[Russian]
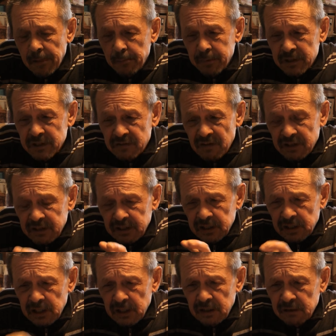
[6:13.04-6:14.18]

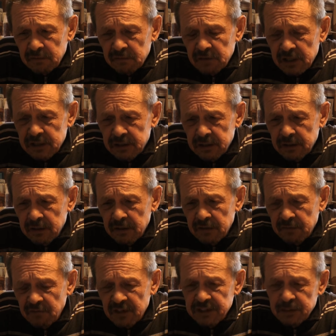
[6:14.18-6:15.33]
Позвонил я Влади... э,
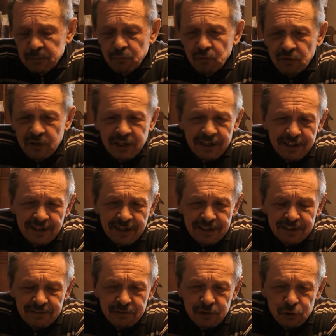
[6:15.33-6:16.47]
Вадиму
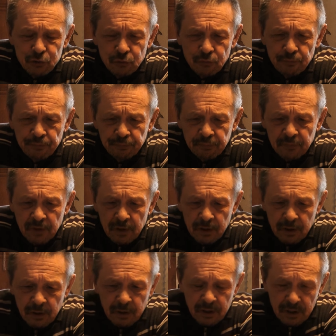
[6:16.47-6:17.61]
Валерьяновичу.
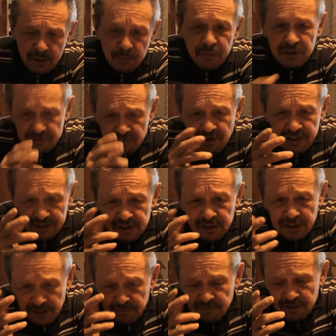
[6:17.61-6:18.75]

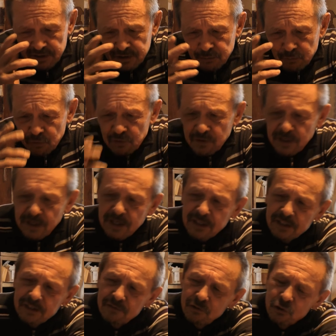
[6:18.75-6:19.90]
Позвонил я Вадиму
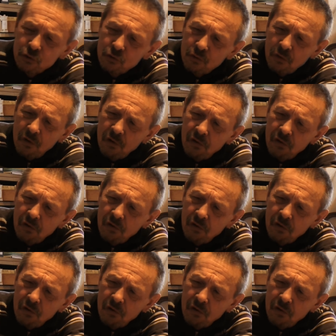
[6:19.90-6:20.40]
Валерьяновичу